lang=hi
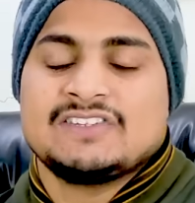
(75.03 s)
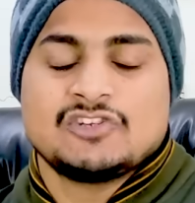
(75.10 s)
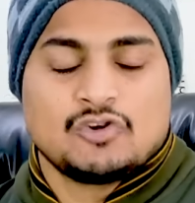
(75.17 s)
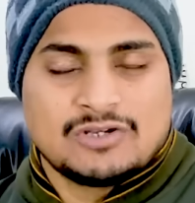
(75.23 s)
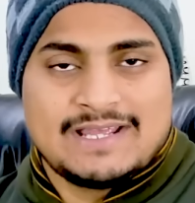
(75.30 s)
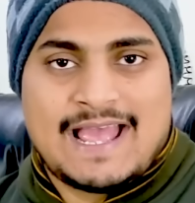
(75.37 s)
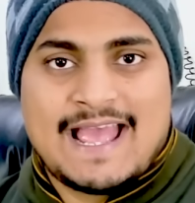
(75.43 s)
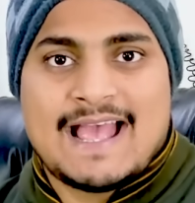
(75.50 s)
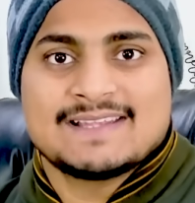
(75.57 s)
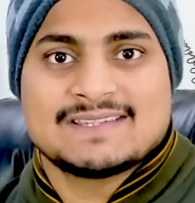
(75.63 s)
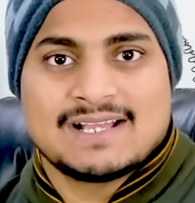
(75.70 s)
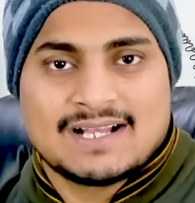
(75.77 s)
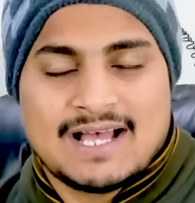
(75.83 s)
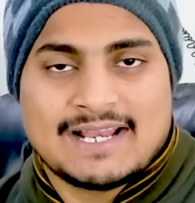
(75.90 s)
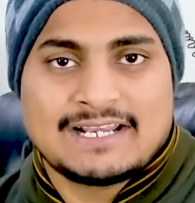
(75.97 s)
जिन्होंने
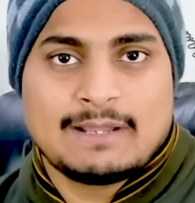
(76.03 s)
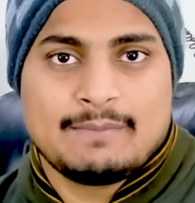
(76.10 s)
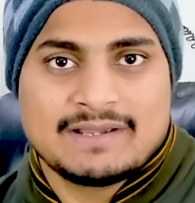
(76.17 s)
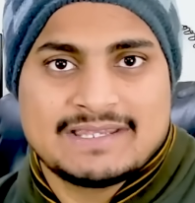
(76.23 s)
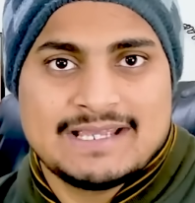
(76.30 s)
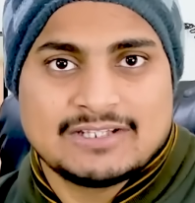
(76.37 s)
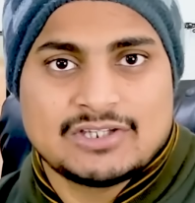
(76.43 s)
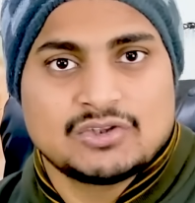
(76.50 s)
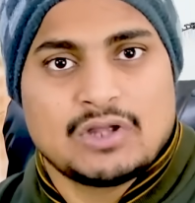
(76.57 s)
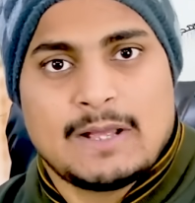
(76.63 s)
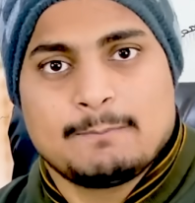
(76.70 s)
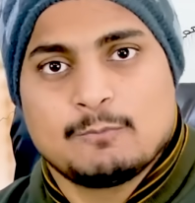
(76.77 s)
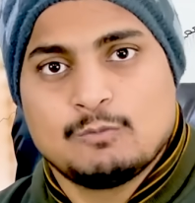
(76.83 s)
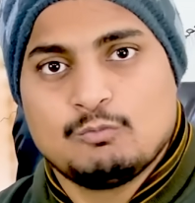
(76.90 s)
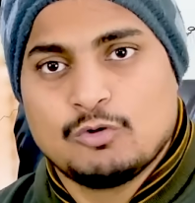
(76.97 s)
ऐसा कारनामा किया था तो
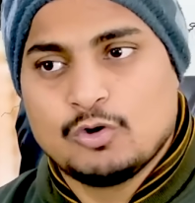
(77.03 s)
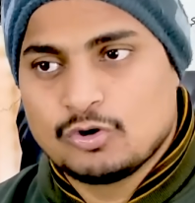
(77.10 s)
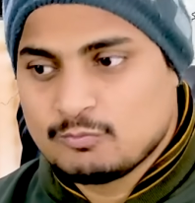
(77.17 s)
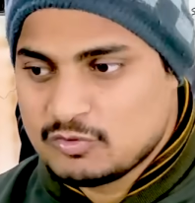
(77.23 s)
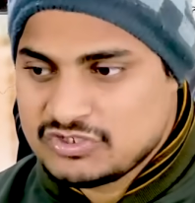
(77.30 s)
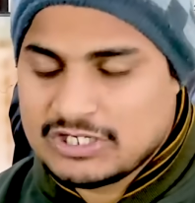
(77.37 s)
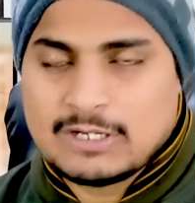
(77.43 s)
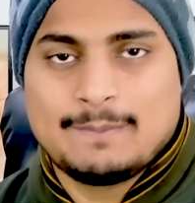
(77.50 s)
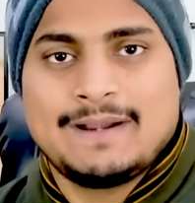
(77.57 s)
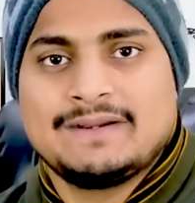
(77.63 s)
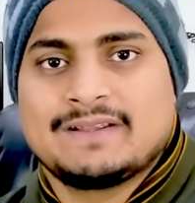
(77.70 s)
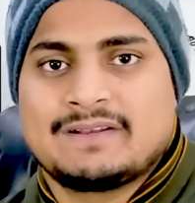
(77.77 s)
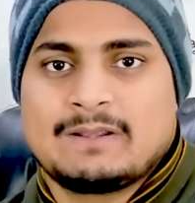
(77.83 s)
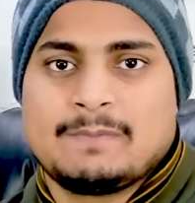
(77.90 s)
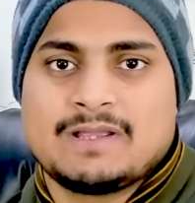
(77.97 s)
आप लोग मुझे
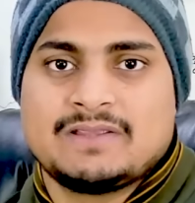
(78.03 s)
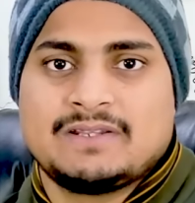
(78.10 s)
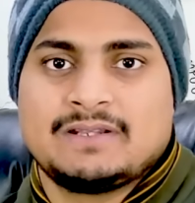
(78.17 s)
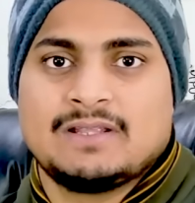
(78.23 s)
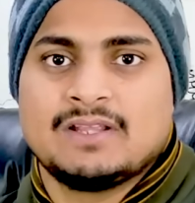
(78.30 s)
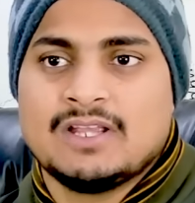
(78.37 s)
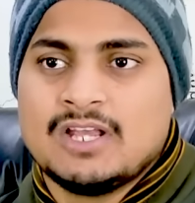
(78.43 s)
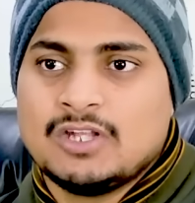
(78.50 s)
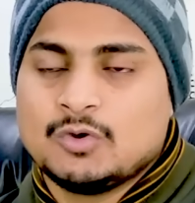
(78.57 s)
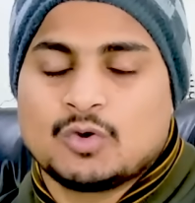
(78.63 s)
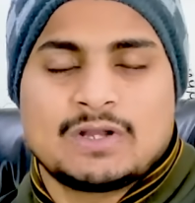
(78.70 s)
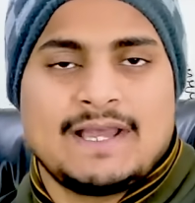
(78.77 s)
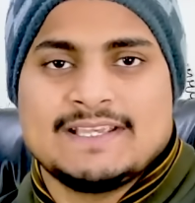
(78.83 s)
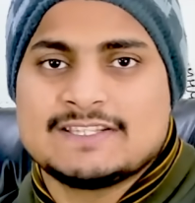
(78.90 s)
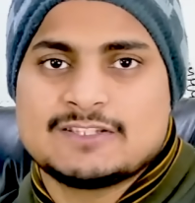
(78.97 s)
कमेंट करके बता देना तो
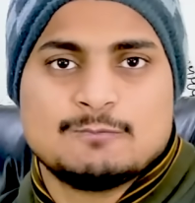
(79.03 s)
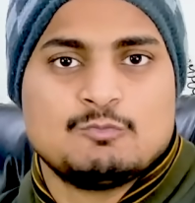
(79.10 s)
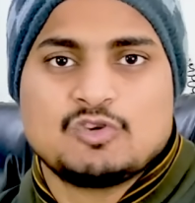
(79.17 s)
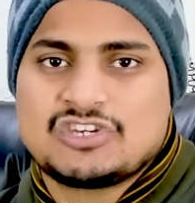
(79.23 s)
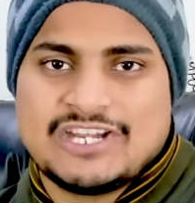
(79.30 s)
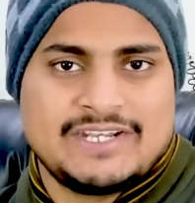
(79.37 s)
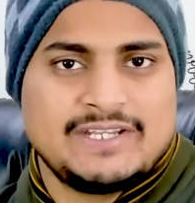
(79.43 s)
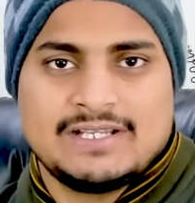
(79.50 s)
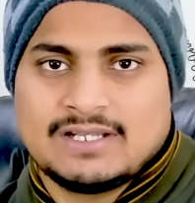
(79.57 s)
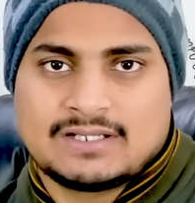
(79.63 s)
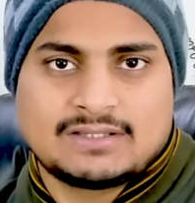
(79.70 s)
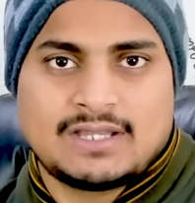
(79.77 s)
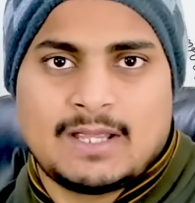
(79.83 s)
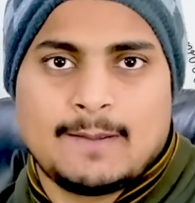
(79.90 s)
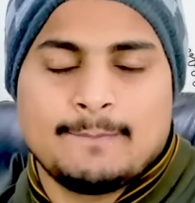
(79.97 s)
गाइज मुझे नहीं
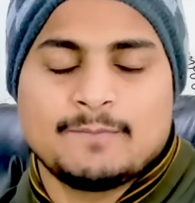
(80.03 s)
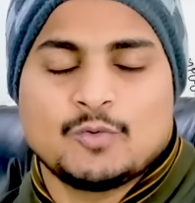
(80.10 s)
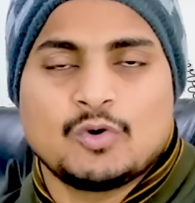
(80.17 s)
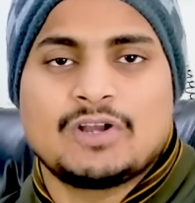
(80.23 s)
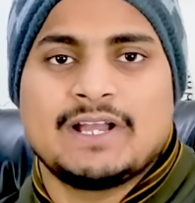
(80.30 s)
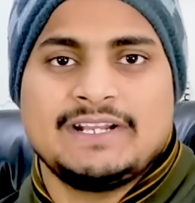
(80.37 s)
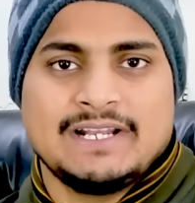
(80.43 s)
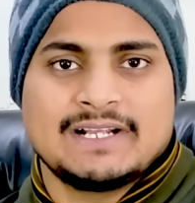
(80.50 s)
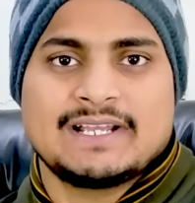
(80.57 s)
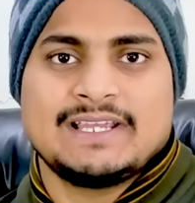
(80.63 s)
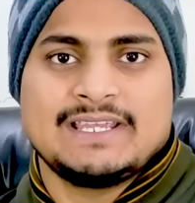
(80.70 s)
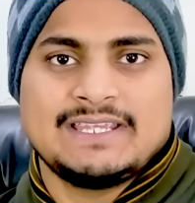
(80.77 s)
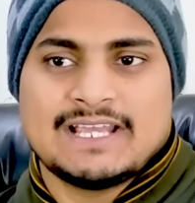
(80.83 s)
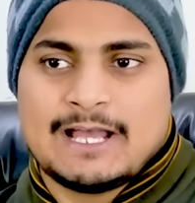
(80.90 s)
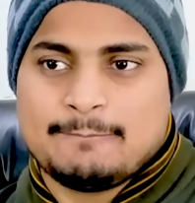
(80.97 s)
लगता तो कहीं ना
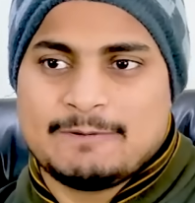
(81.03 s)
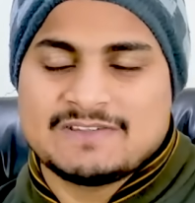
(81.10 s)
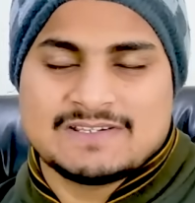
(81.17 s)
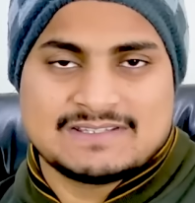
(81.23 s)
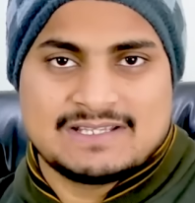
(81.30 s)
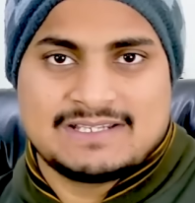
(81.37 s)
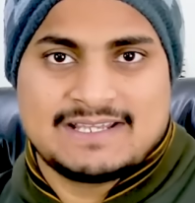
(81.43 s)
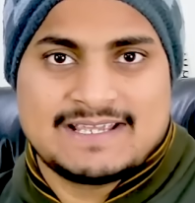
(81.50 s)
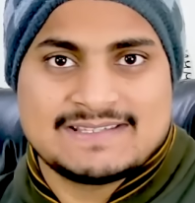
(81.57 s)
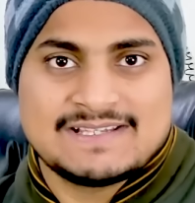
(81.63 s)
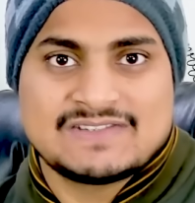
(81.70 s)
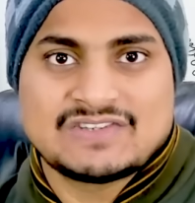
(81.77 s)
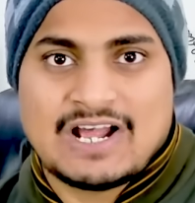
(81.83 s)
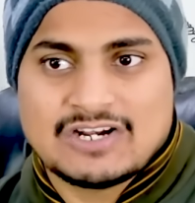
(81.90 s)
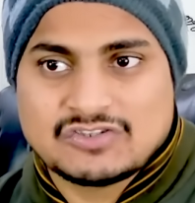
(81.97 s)
कहीं यहाँ पे जिस तरीके
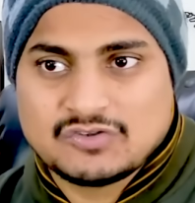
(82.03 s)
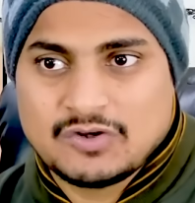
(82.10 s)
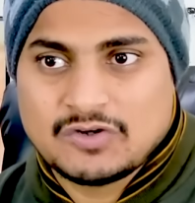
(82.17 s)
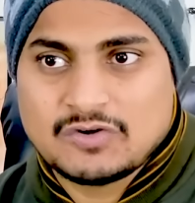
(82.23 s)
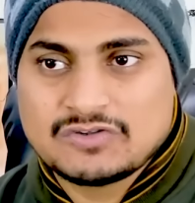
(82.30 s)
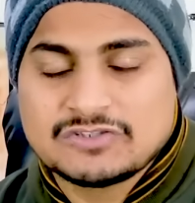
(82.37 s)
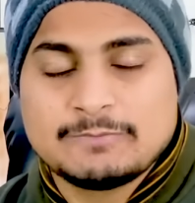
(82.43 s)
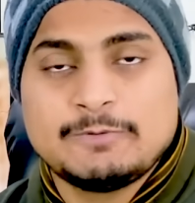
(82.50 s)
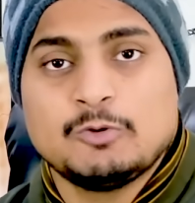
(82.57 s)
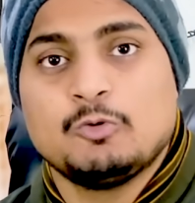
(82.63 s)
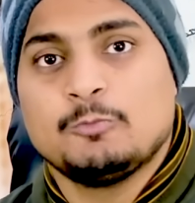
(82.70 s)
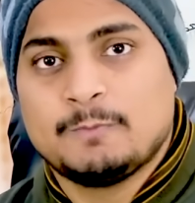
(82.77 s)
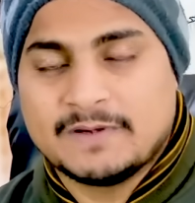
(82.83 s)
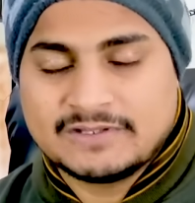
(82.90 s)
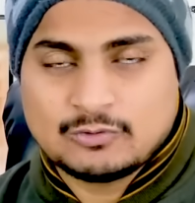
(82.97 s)
से चार करोड़ से भी
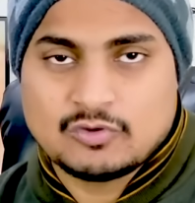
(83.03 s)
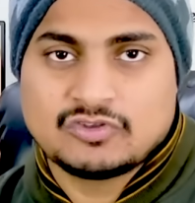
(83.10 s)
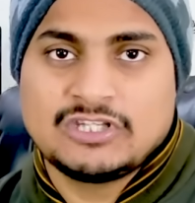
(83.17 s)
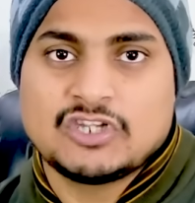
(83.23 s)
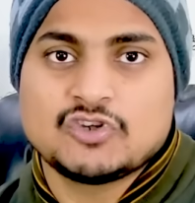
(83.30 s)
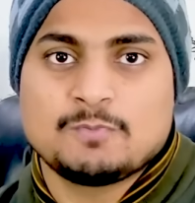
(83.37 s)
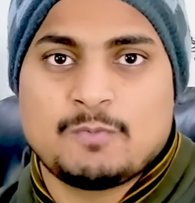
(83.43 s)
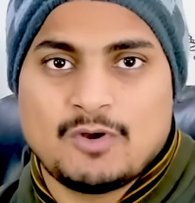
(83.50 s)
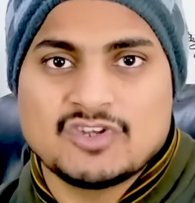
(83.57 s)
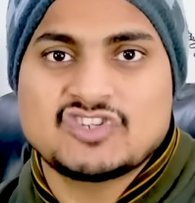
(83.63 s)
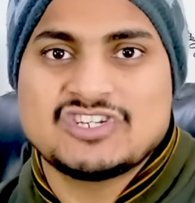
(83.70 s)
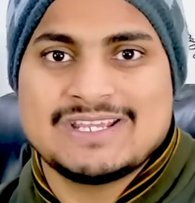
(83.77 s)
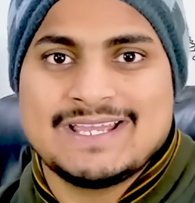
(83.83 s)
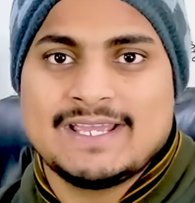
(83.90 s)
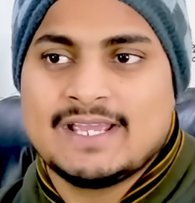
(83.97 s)
ऊपर दोस्तों ये जो
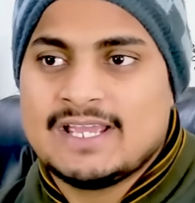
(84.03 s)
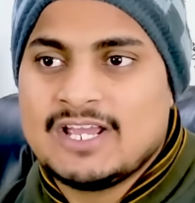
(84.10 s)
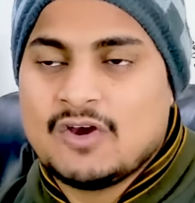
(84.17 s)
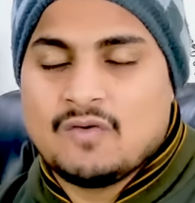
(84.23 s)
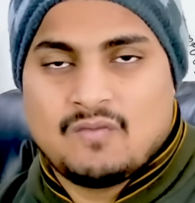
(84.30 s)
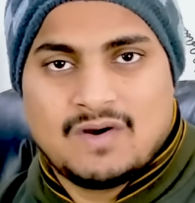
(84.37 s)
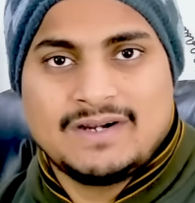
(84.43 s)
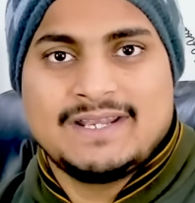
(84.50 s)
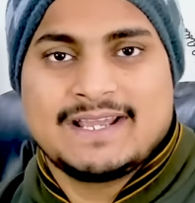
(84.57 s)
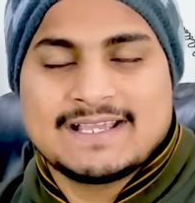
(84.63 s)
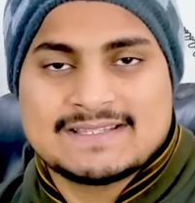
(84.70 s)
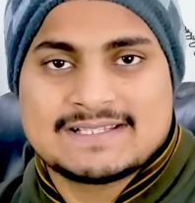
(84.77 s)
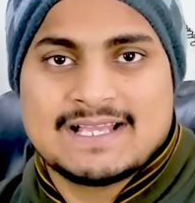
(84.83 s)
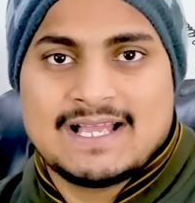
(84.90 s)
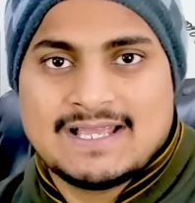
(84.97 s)
पहुंची है वर्डिक
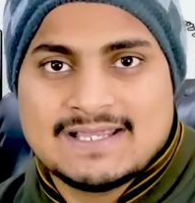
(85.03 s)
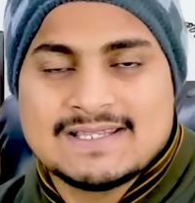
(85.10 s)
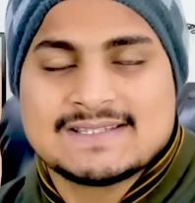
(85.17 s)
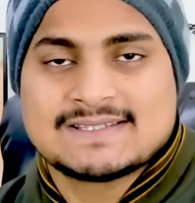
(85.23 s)
इसका